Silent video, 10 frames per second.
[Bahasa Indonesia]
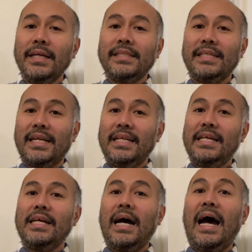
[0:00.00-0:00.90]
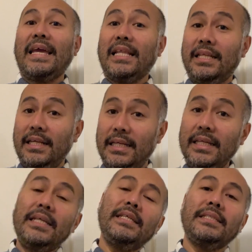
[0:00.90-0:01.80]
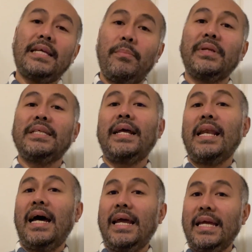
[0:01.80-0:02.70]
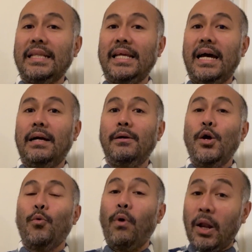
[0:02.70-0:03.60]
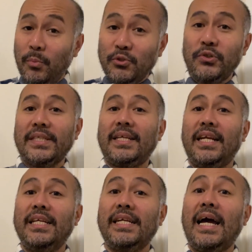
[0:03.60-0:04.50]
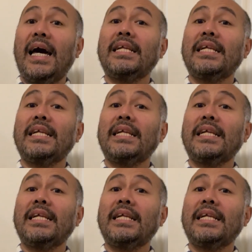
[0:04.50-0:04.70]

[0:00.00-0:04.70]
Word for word: Jadi ayat ini saya percaya adalah ayat yang walaupun sudah sering didengar,